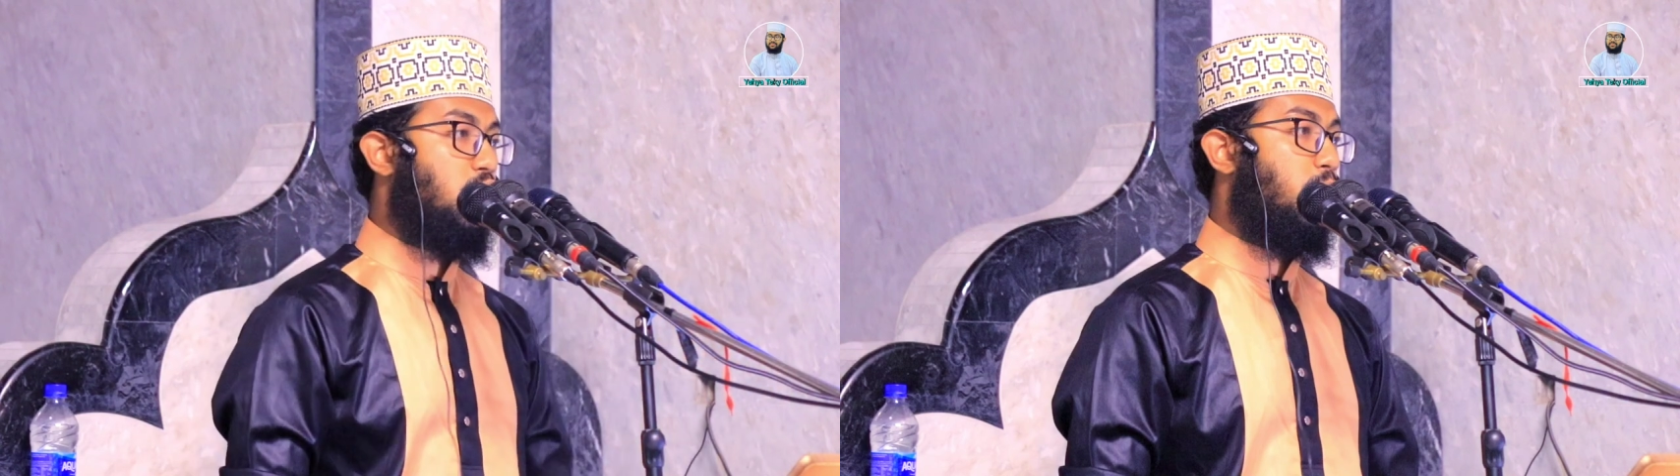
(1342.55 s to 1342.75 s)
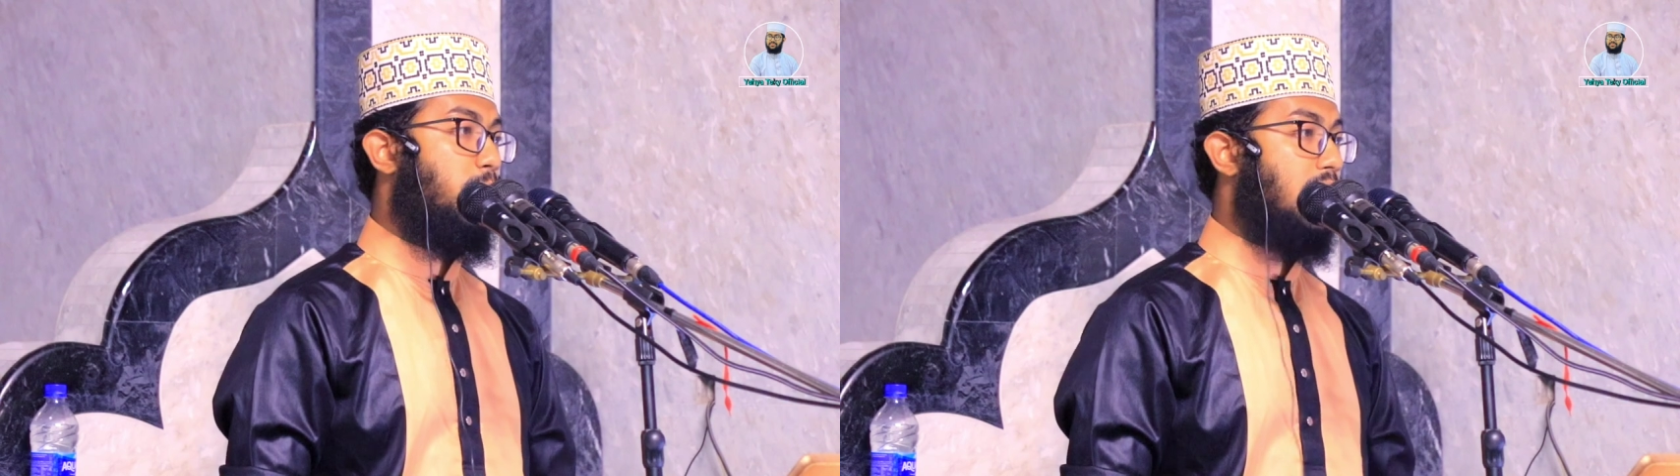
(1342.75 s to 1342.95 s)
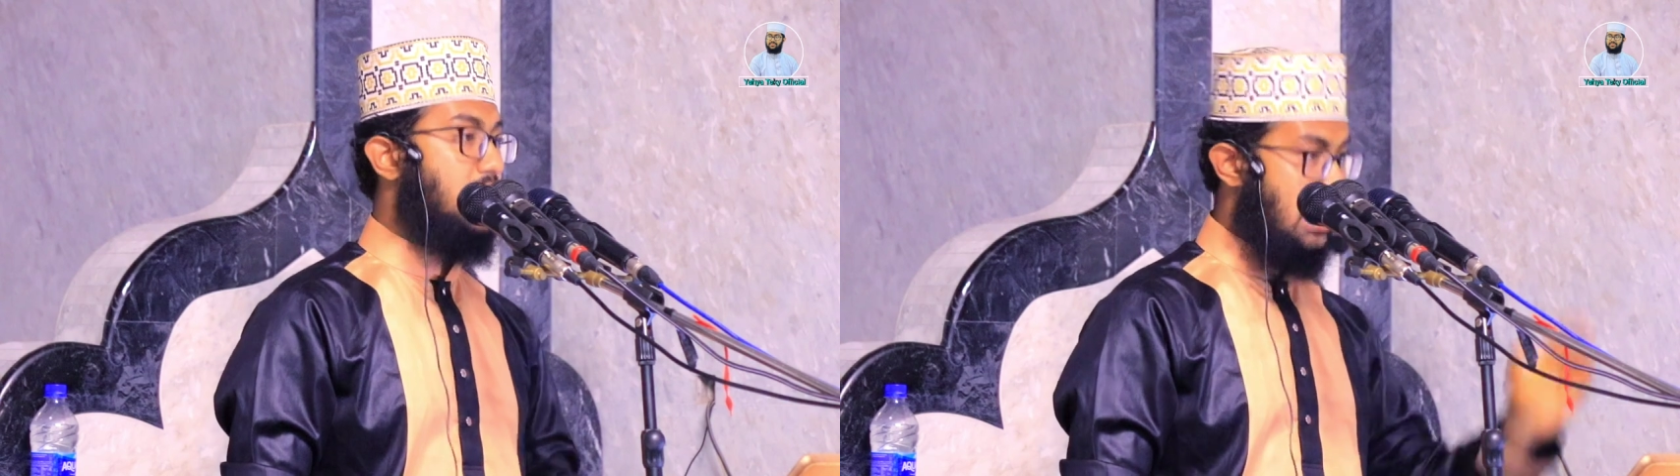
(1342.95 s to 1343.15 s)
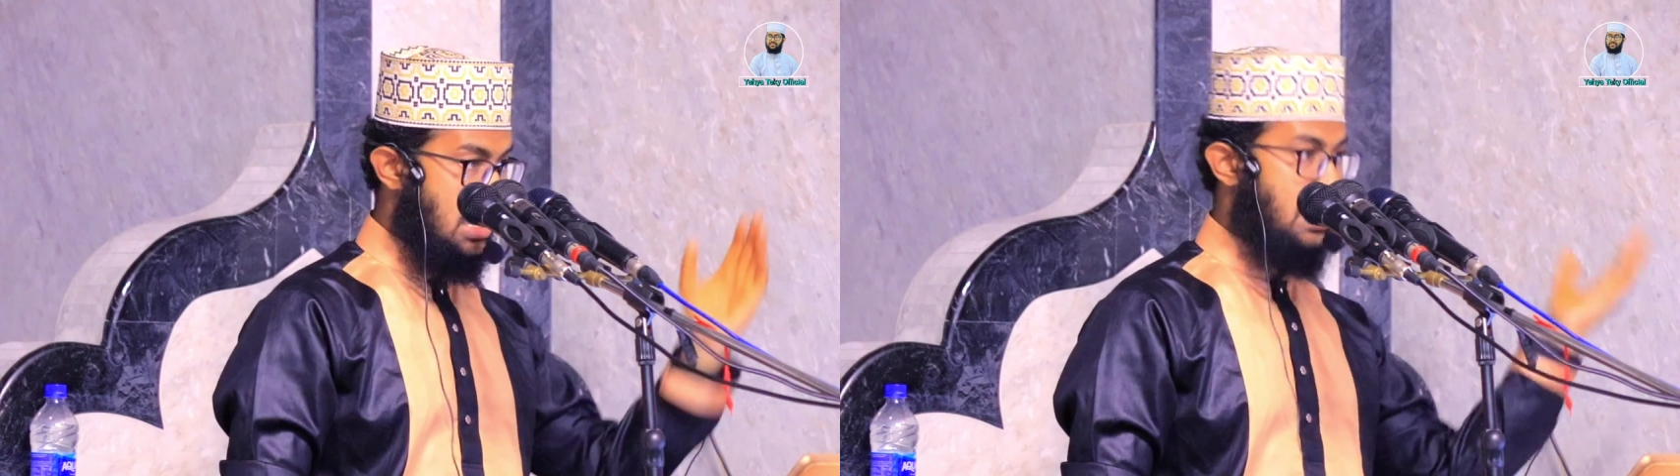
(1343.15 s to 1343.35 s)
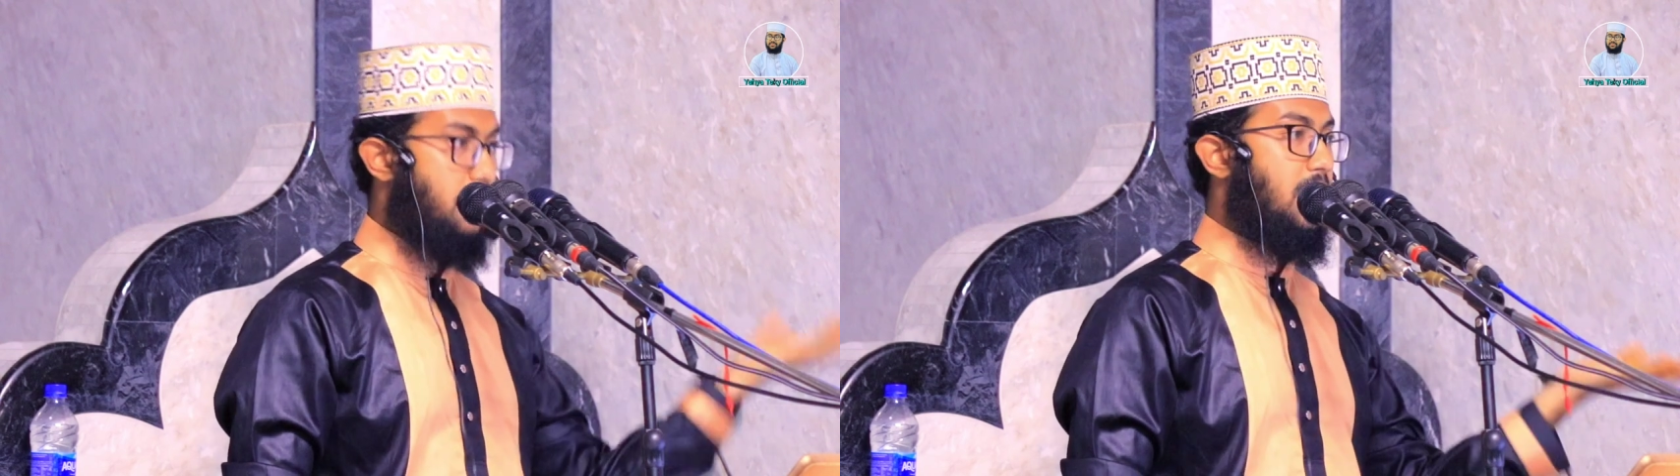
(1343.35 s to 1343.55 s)
দুম্বা সেটা
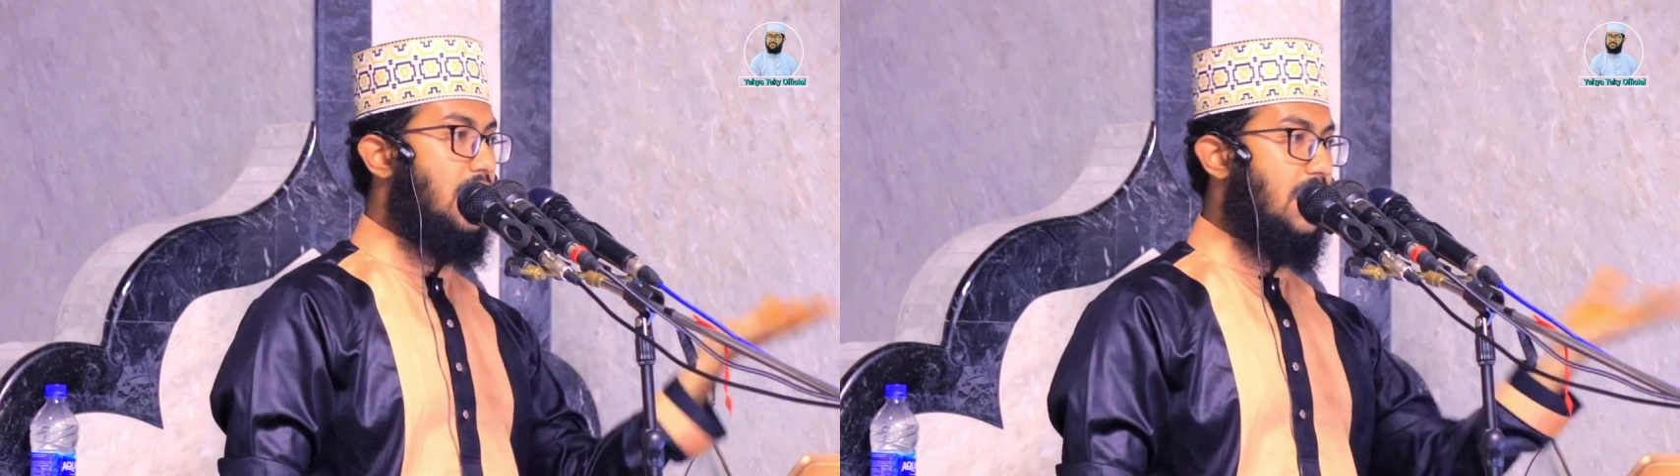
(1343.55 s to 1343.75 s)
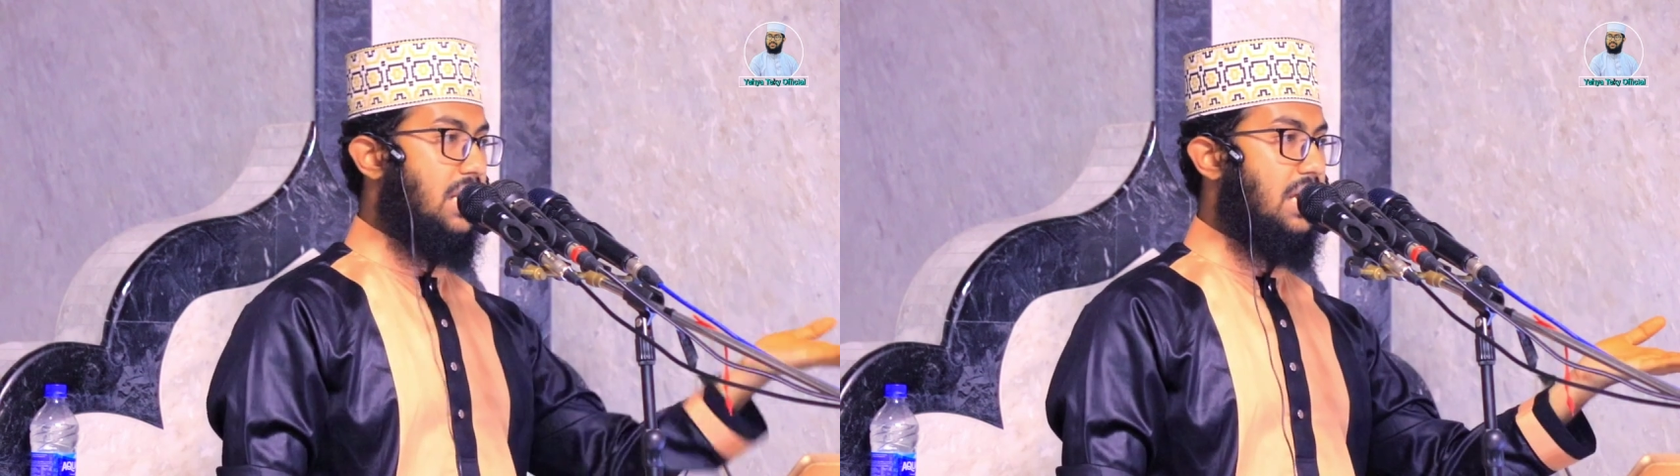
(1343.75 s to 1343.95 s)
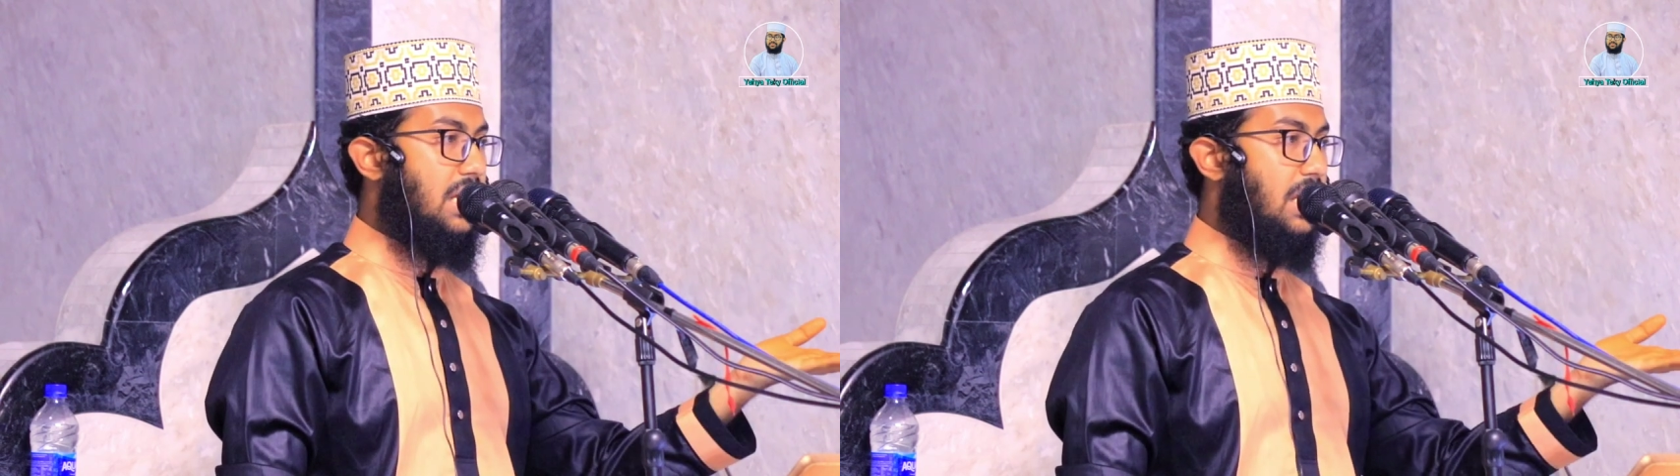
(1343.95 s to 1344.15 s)
জিবডিল এনে